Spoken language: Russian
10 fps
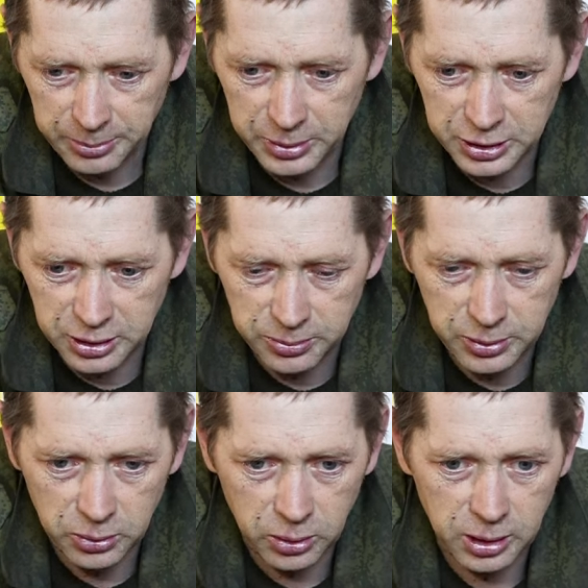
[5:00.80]
обычный
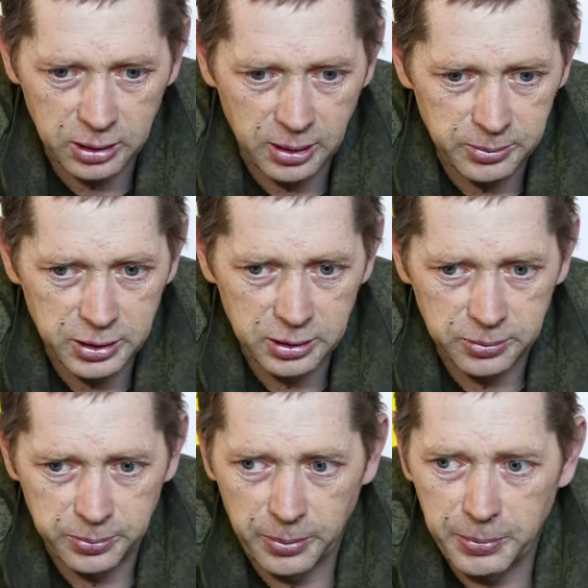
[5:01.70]
бинокль там через
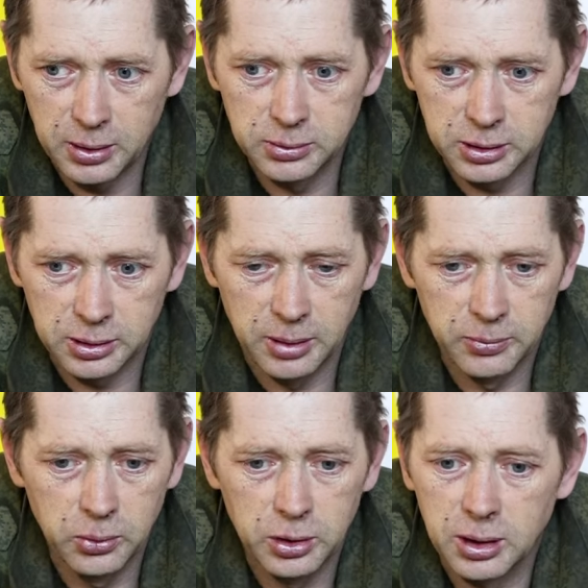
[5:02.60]
попался к нам
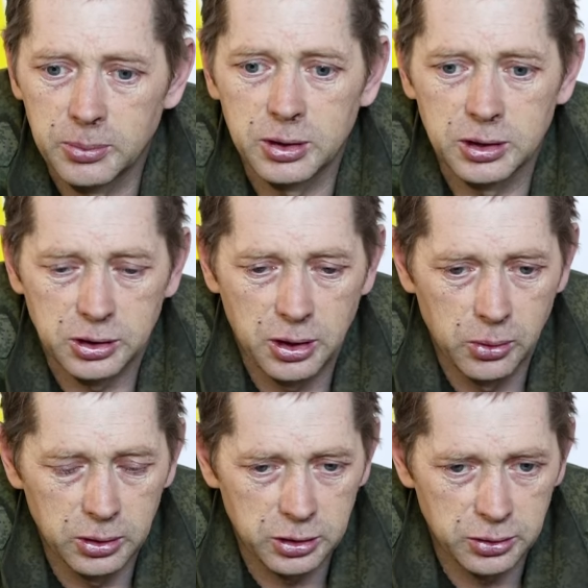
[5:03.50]
в руки там через
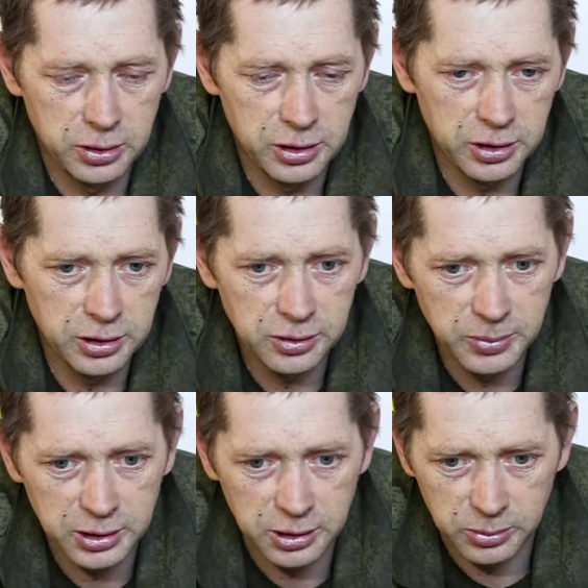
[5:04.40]
какой-то что ли не через
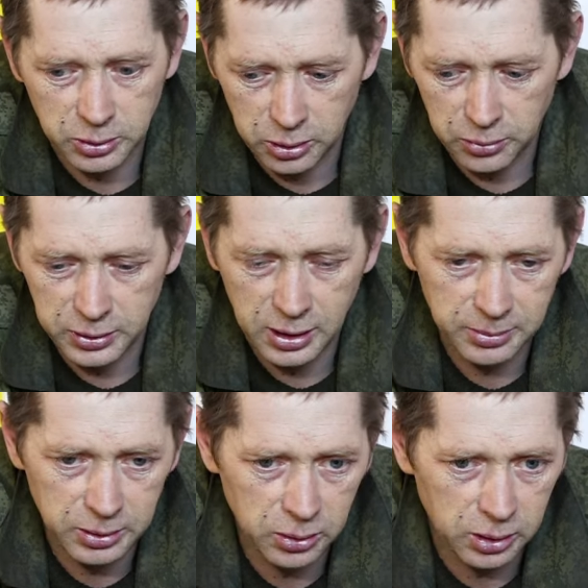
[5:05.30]
месяц мы только увидали
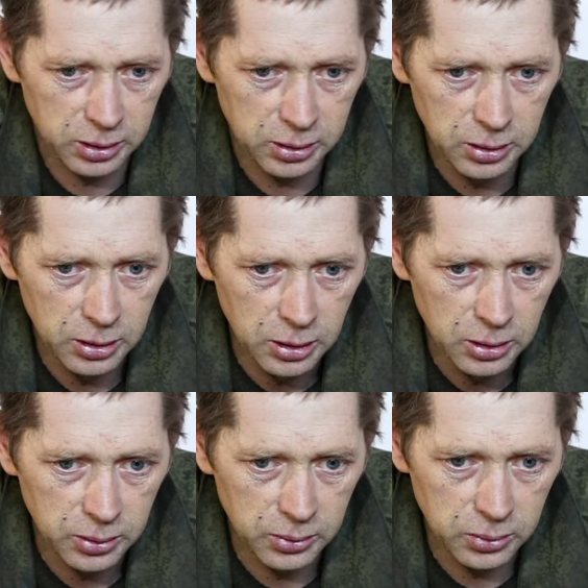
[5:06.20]
бинокль.
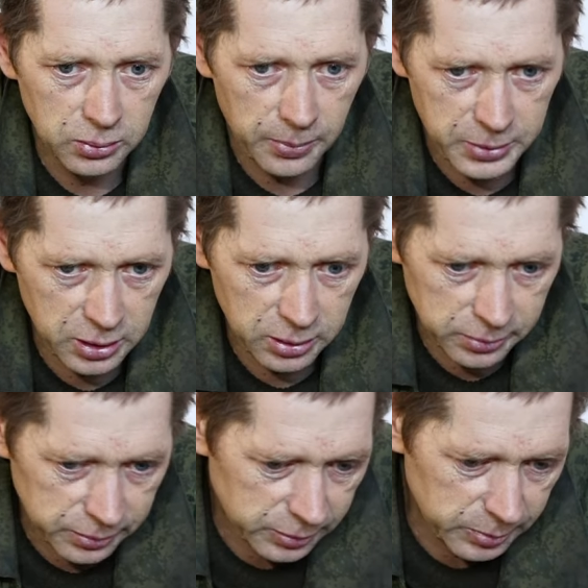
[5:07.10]
Ну вообще
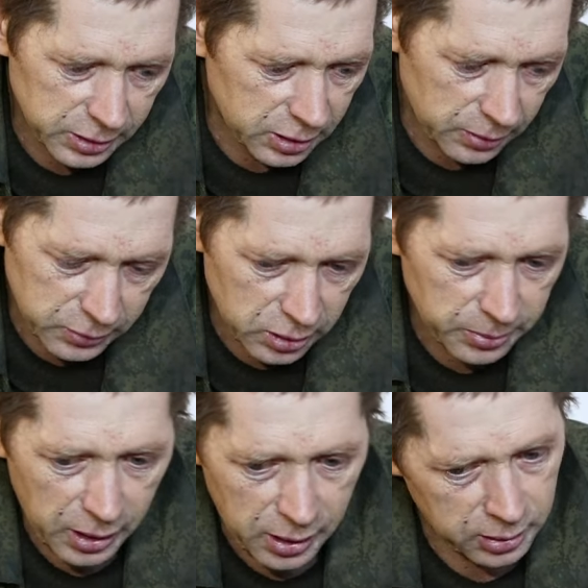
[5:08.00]
в смысле это все
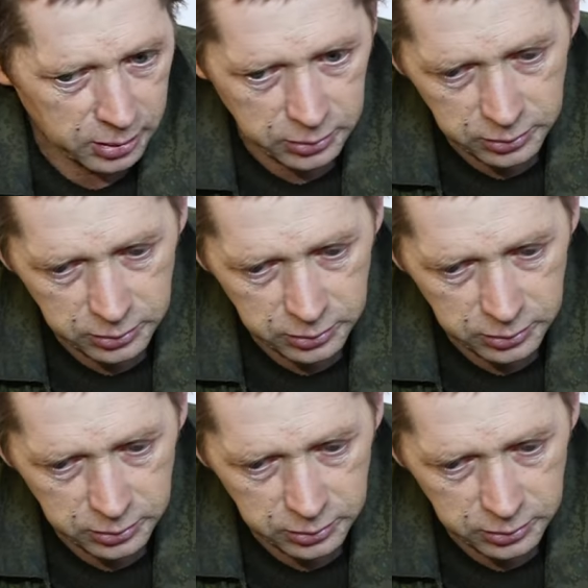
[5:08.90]
неправильно.